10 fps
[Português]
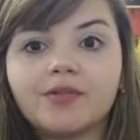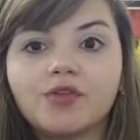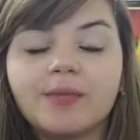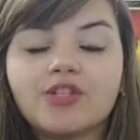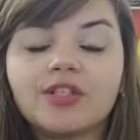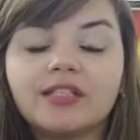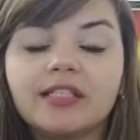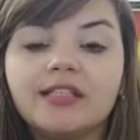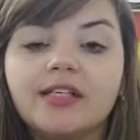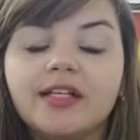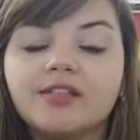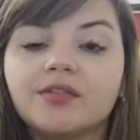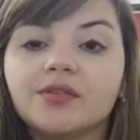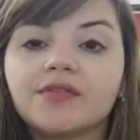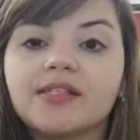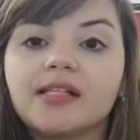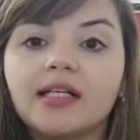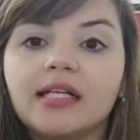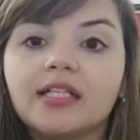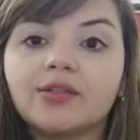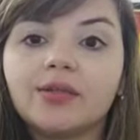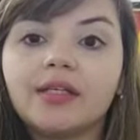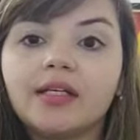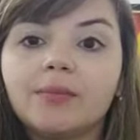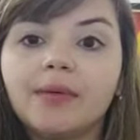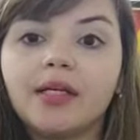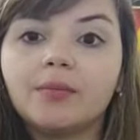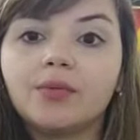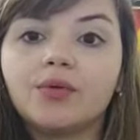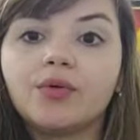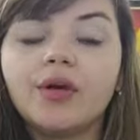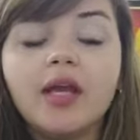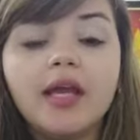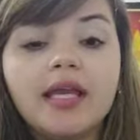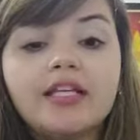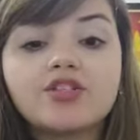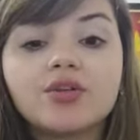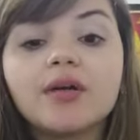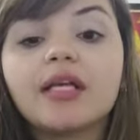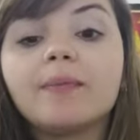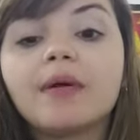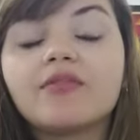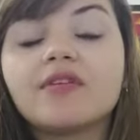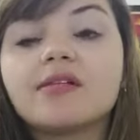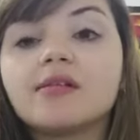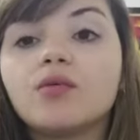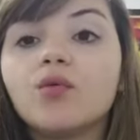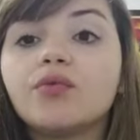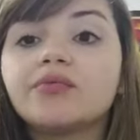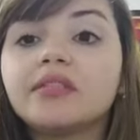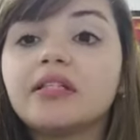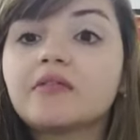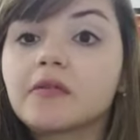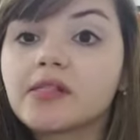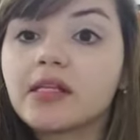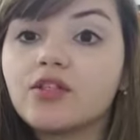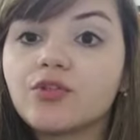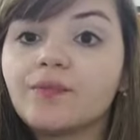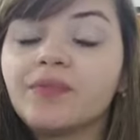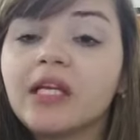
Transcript: sou mestranda em Direito na Universidade Católica de Pernambuco e estou aqui para fazer um convite a vocês.